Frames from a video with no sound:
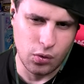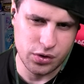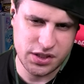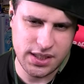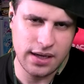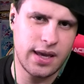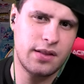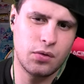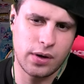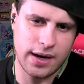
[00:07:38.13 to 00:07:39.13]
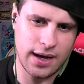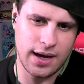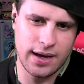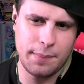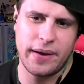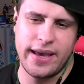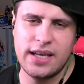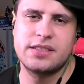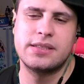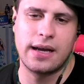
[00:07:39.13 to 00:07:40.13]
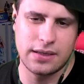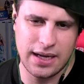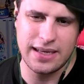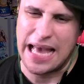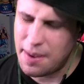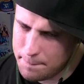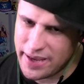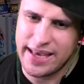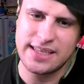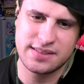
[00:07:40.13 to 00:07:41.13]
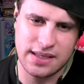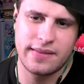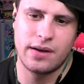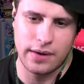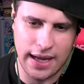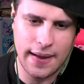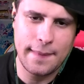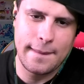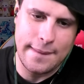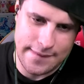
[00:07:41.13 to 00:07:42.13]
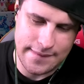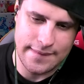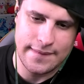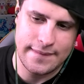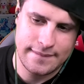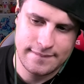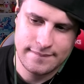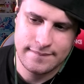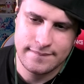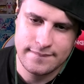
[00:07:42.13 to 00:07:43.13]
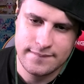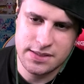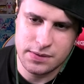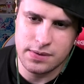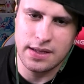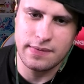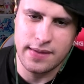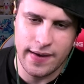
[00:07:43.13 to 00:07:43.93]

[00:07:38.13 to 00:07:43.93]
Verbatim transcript: こじ開けんのかな。やっぱエースだよな。やっぱエースなんだよな。そうなん